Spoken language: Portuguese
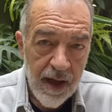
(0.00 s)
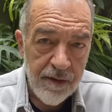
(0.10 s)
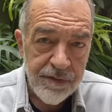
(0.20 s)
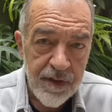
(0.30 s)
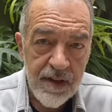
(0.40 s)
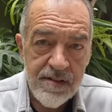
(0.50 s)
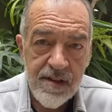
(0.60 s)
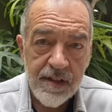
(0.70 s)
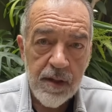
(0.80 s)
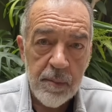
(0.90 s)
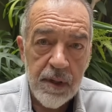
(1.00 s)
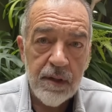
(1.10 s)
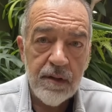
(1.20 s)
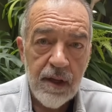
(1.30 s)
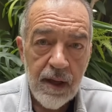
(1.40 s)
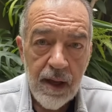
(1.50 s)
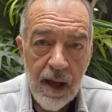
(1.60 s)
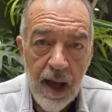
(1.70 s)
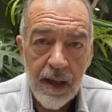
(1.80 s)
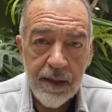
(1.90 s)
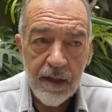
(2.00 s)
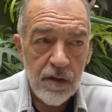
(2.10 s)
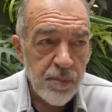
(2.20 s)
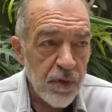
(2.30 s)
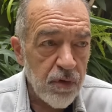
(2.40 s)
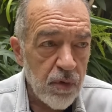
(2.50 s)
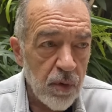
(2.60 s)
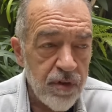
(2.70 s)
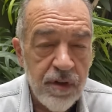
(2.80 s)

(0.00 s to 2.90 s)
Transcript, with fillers: havia exatamente aquelas pessoas